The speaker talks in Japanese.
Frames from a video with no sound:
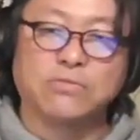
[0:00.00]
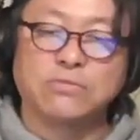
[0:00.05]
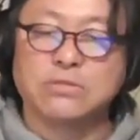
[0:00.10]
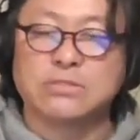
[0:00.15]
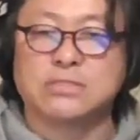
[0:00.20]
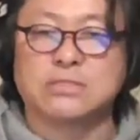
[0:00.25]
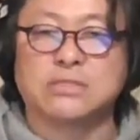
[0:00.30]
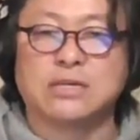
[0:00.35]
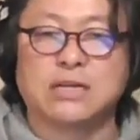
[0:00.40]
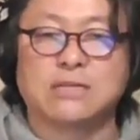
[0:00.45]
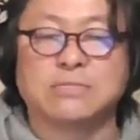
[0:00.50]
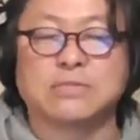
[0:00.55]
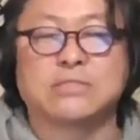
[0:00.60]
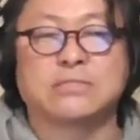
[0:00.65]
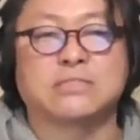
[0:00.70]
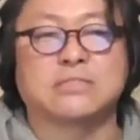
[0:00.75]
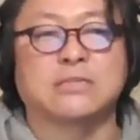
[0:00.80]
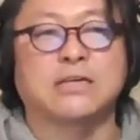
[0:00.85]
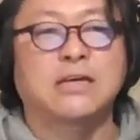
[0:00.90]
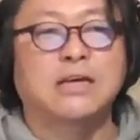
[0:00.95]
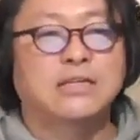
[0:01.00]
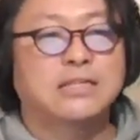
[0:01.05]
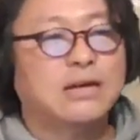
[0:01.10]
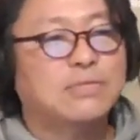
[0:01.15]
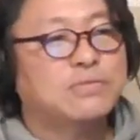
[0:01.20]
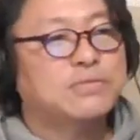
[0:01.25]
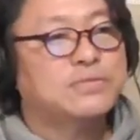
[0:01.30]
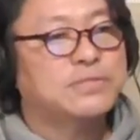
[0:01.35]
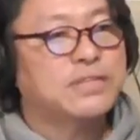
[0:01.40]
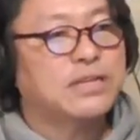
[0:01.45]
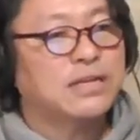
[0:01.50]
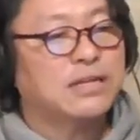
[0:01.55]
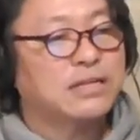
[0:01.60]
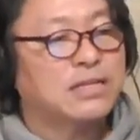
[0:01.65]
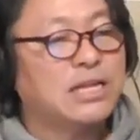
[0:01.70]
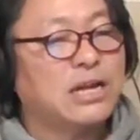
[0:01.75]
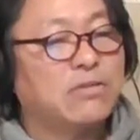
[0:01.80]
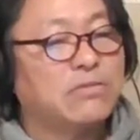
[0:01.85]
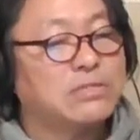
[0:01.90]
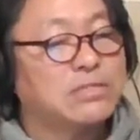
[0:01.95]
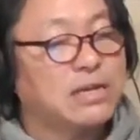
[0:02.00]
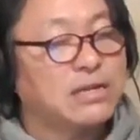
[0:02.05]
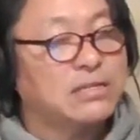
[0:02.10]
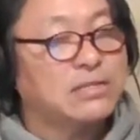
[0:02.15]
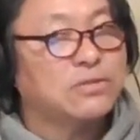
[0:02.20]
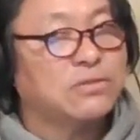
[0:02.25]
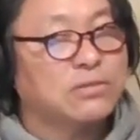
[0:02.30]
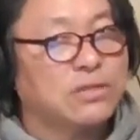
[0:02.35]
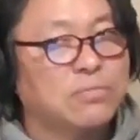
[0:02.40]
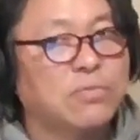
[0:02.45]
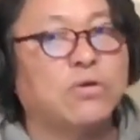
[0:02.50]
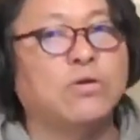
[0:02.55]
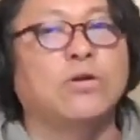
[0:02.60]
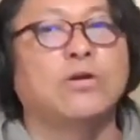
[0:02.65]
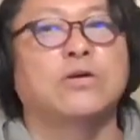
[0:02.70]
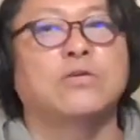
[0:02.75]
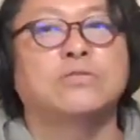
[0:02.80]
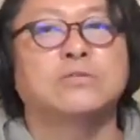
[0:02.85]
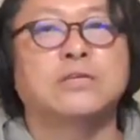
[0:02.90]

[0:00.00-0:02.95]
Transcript: 恩人でありますし多分布施平尾さんにとっても